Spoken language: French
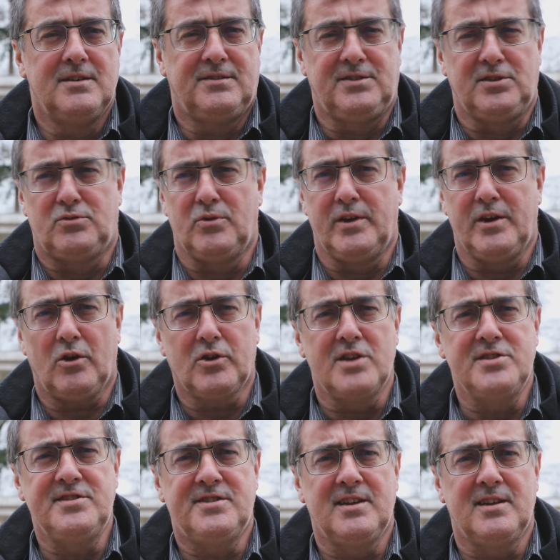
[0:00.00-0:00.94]
si tu es
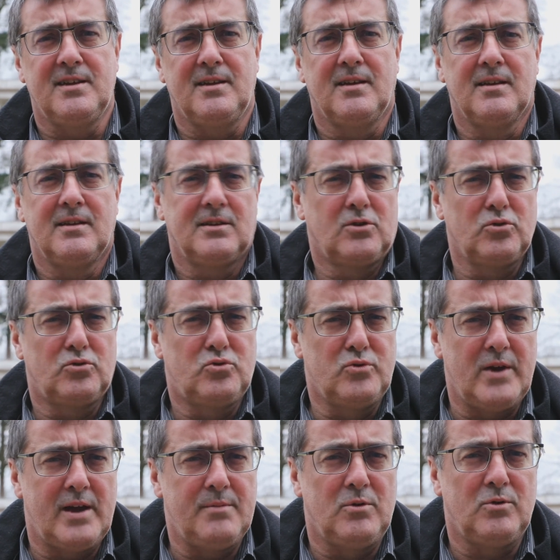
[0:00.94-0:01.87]
organisé, que
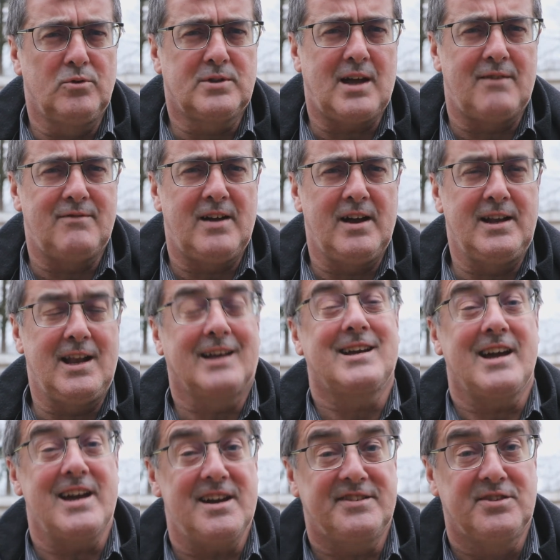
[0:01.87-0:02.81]
tu aimes le travail, la
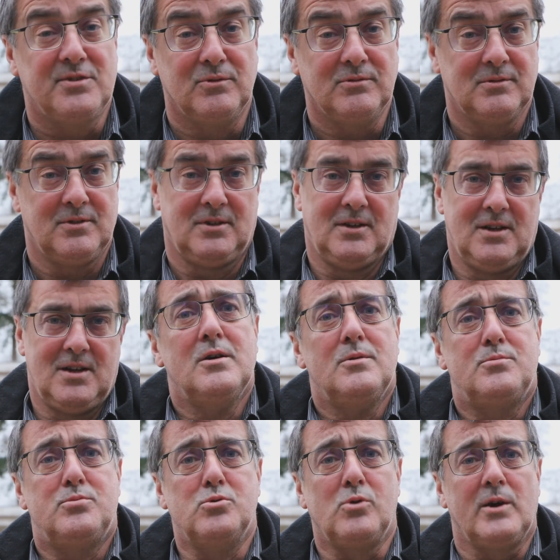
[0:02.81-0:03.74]
création,
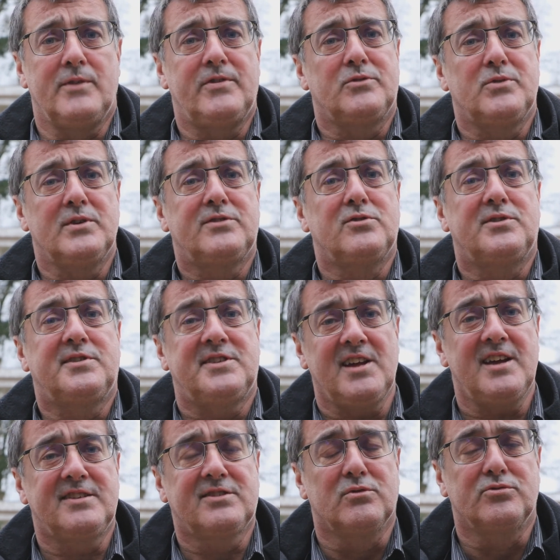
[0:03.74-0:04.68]
pour effectuer ce
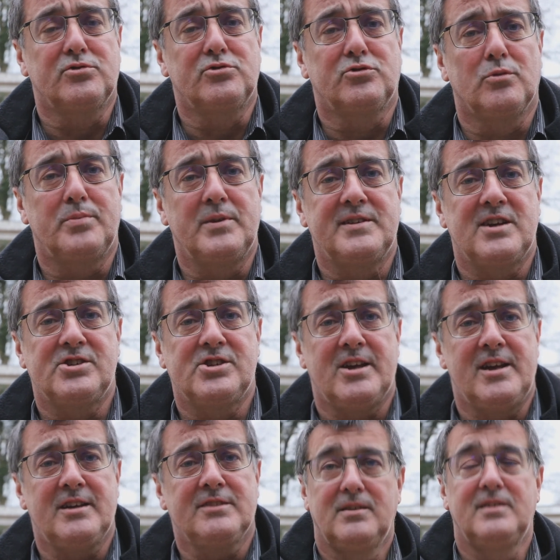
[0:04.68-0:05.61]
CS construction
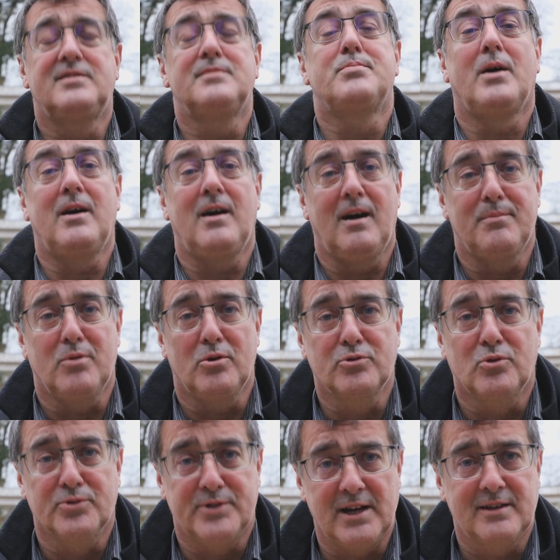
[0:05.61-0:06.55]
paysagère, n'hésite pas à
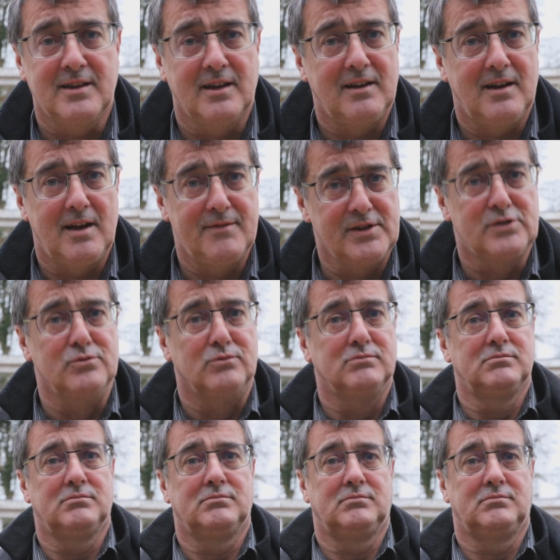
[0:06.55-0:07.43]
prendre contact avec nous.